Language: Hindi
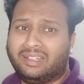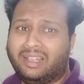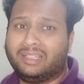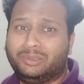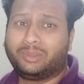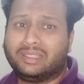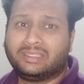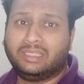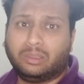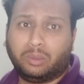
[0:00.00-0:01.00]
एज यू कैन सी
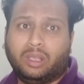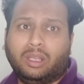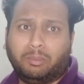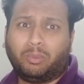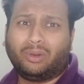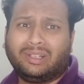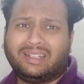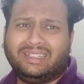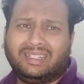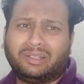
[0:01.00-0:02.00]
बॉल आ रही
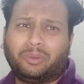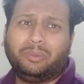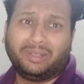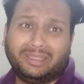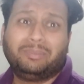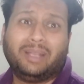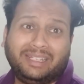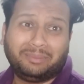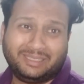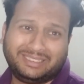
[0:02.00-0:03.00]
है कोई बात नहीं भाई के
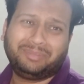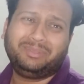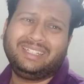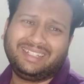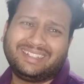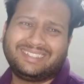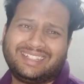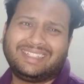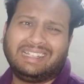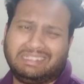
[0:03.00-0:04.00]
बच्चे भी हैं यार चलता है